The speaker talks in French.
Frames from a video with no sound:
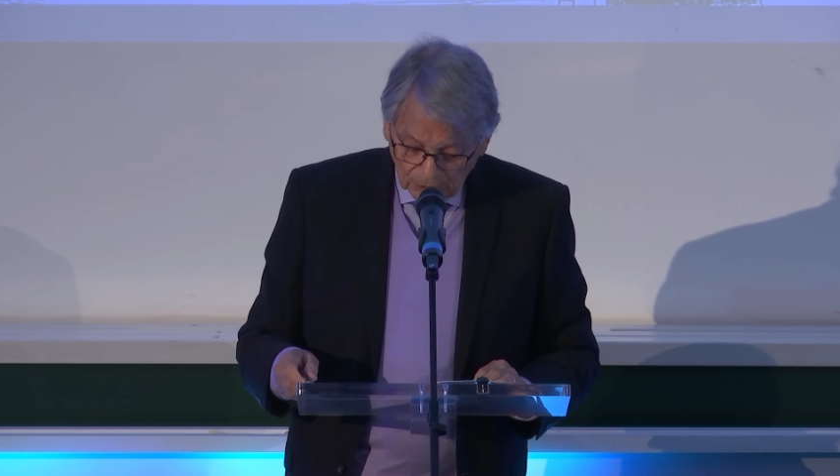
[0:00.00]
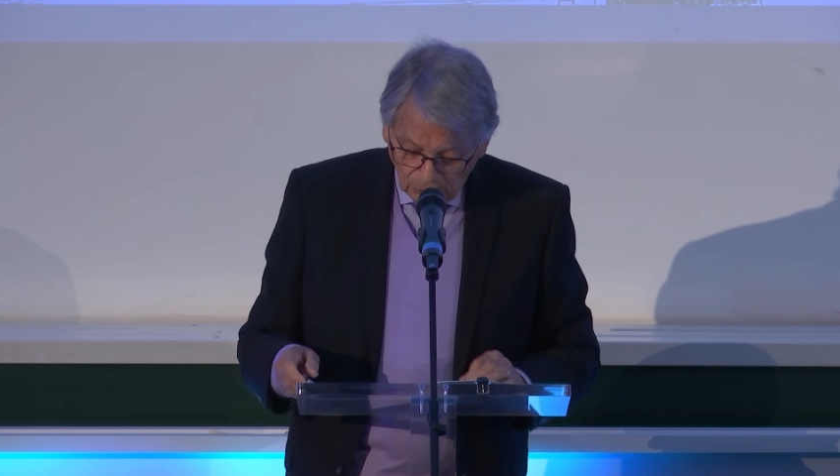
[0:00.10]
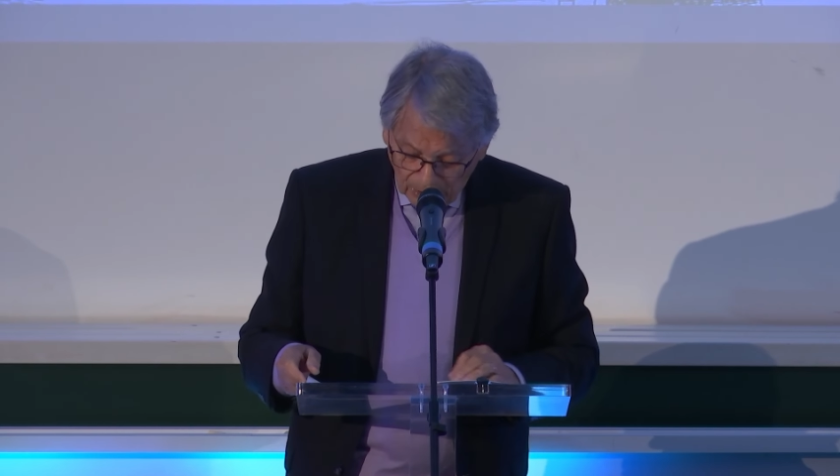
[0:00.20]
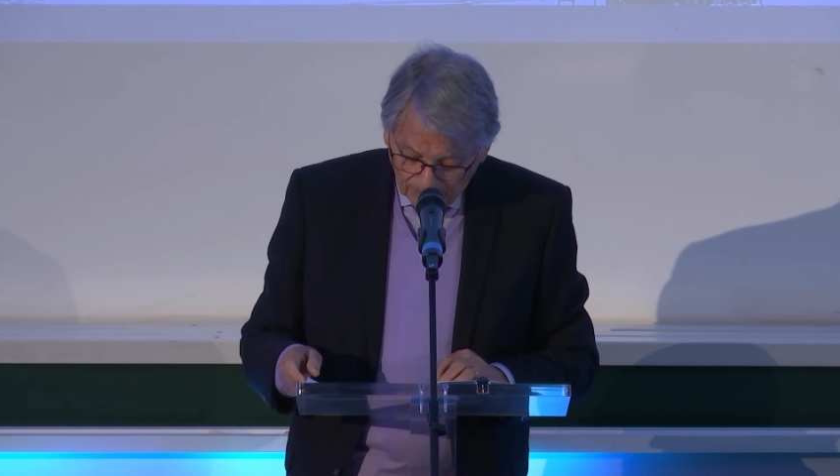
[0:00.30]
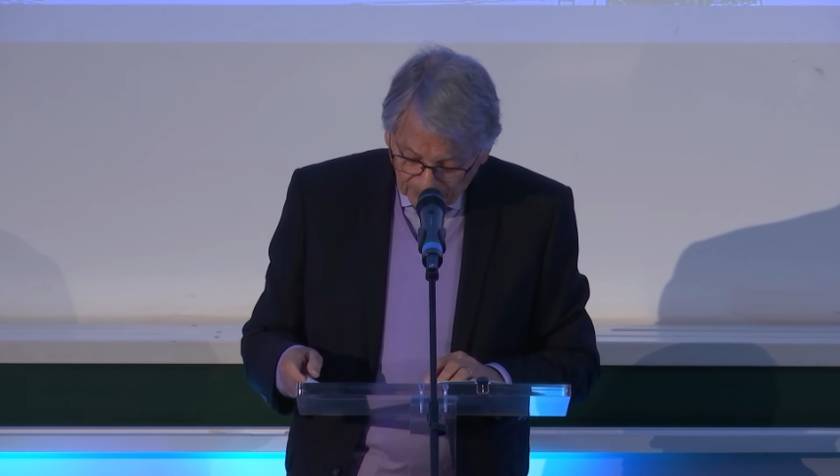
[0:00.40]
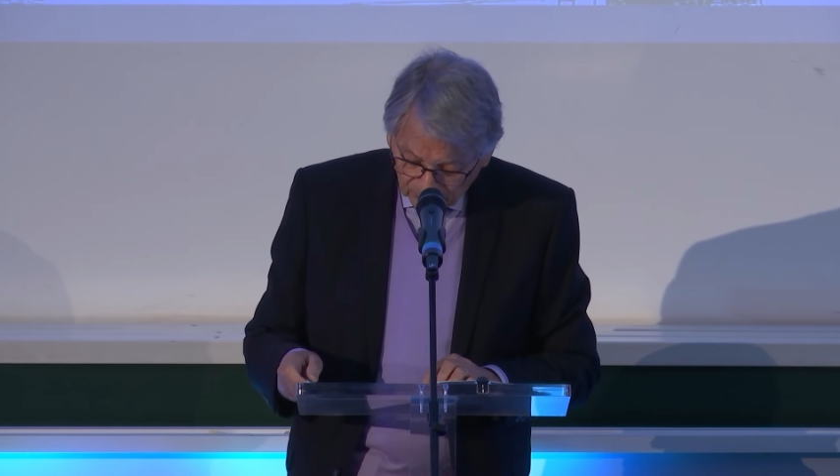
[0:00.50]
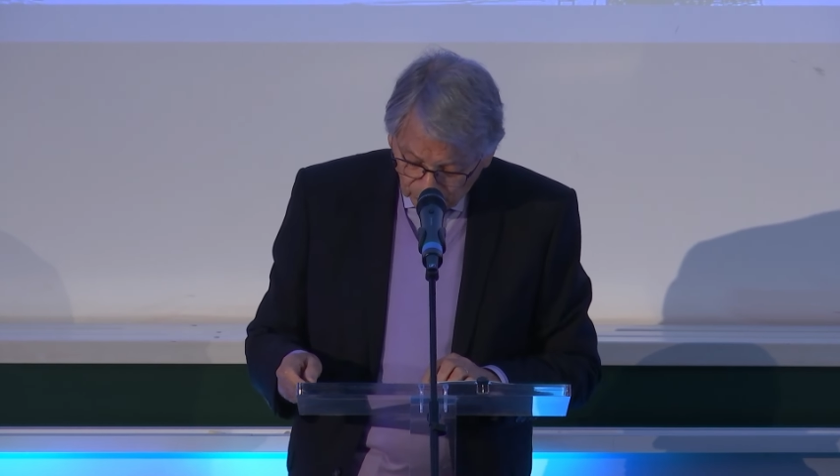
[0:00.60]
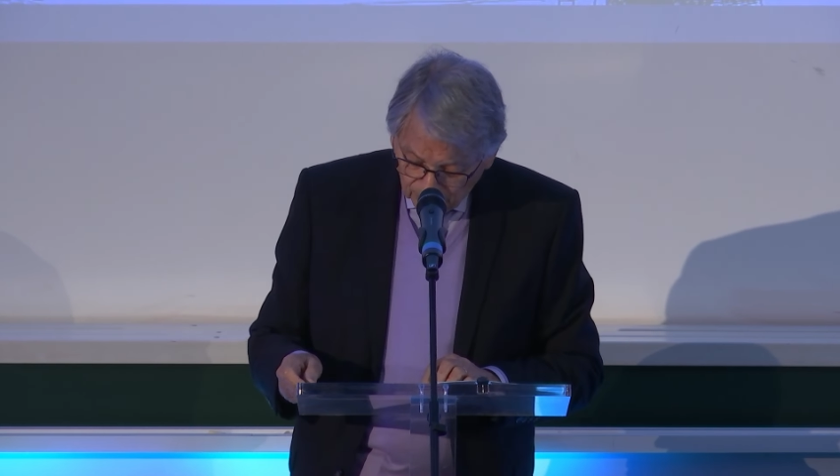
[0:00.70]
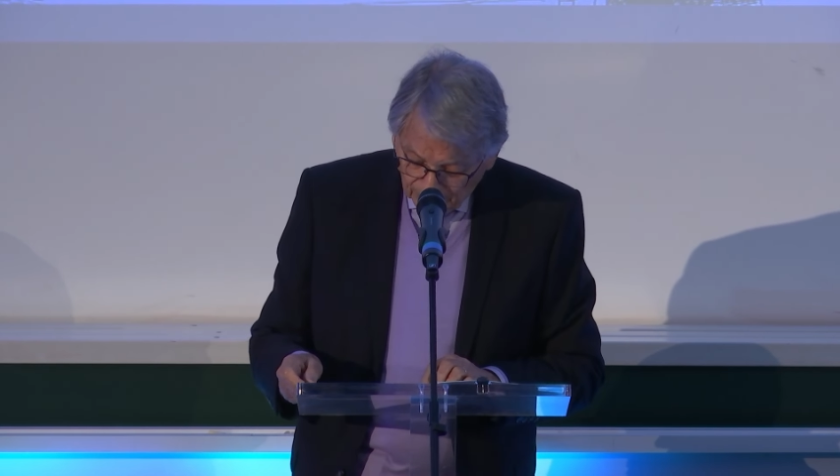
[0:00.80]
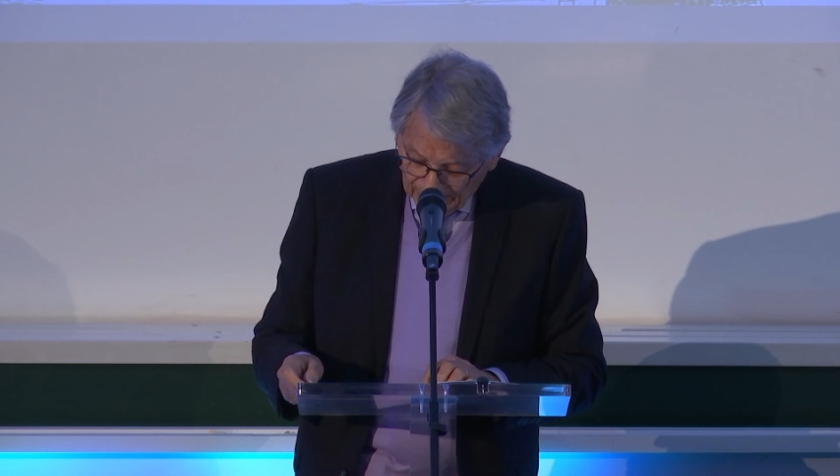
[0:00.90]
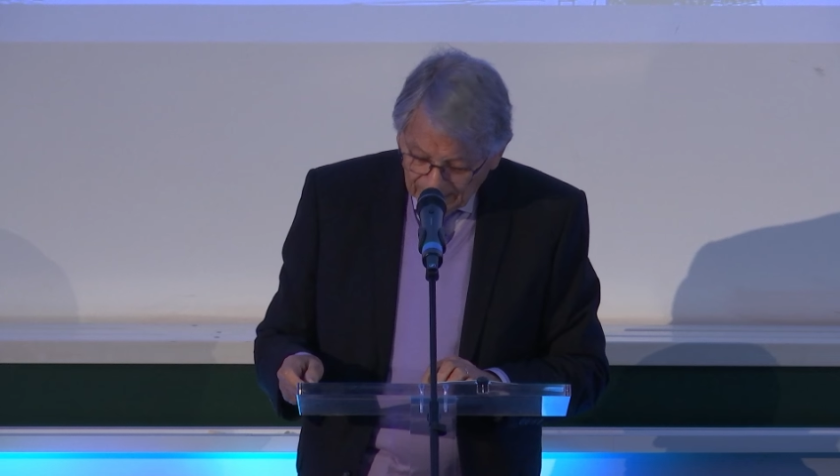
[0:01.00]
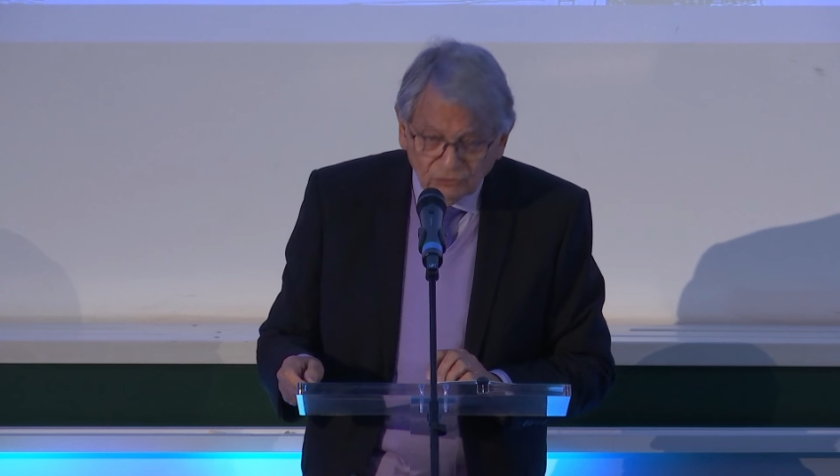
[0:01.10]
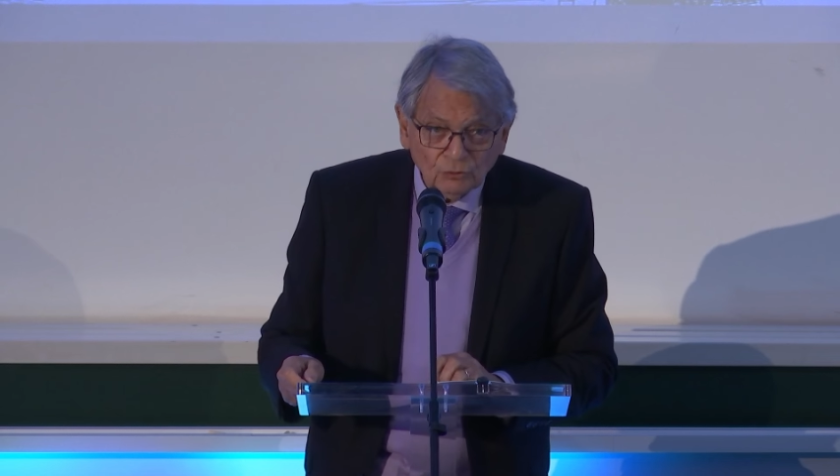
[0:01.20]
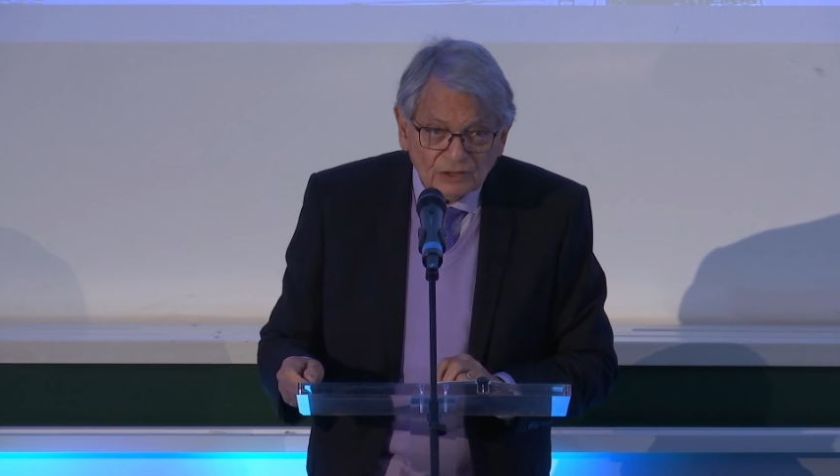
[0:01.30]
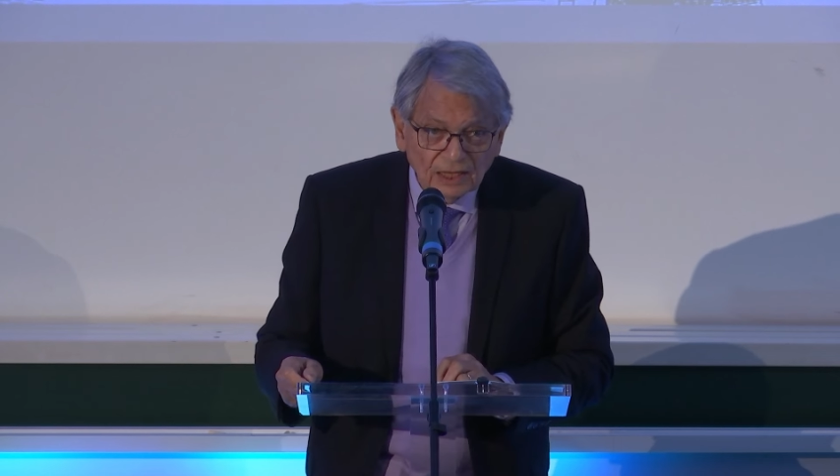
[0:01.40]
que la personne
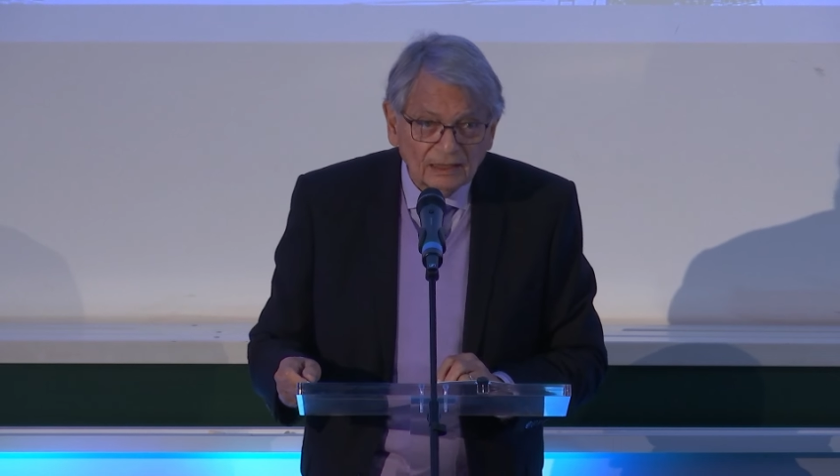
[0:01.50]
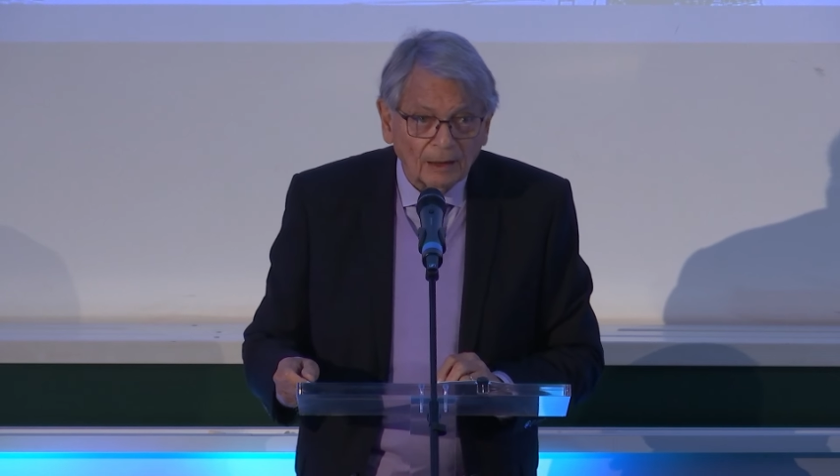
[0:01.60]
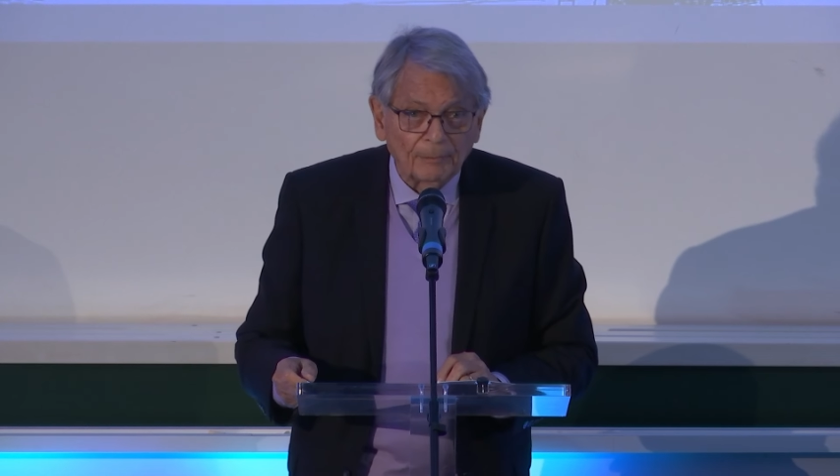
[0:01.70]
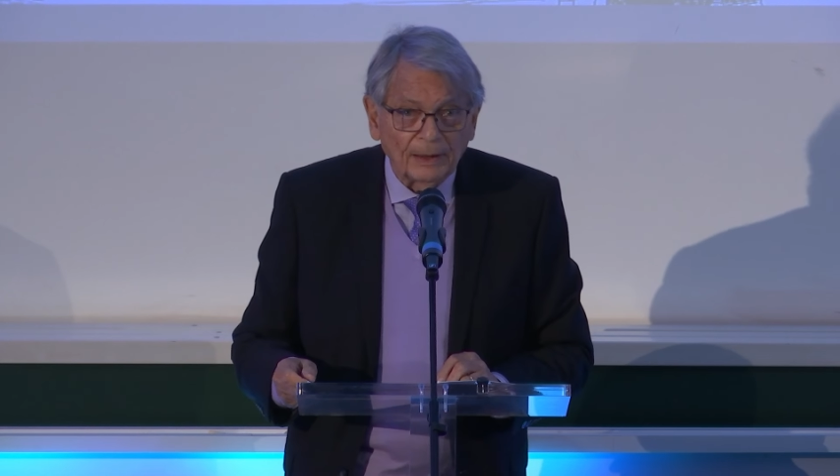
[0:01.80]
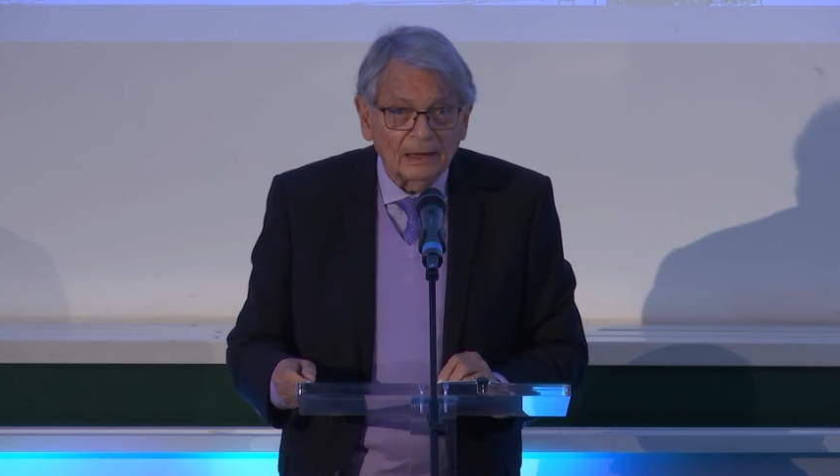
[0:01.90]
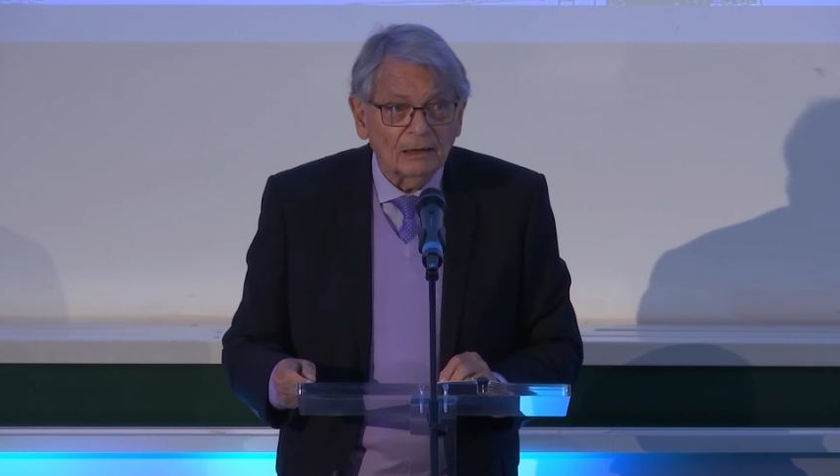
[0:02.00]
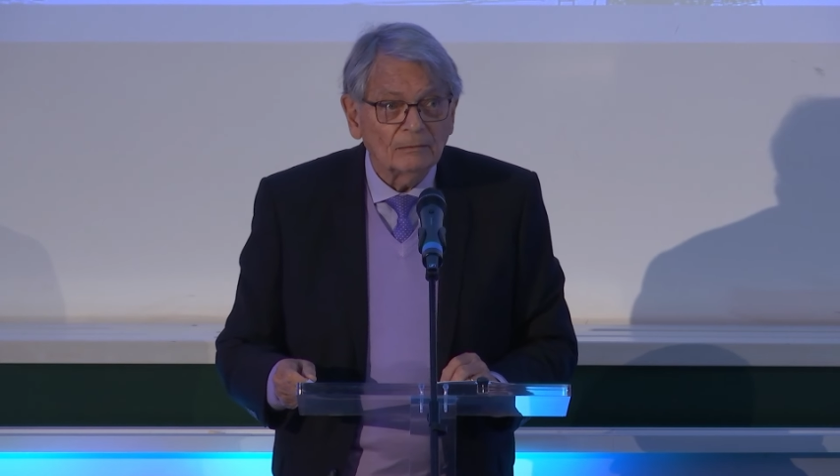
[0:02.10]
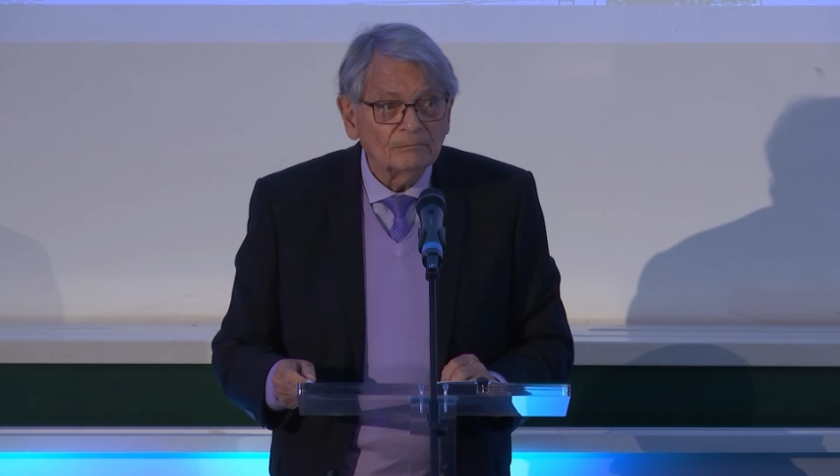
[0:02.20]
malade nous interpelle.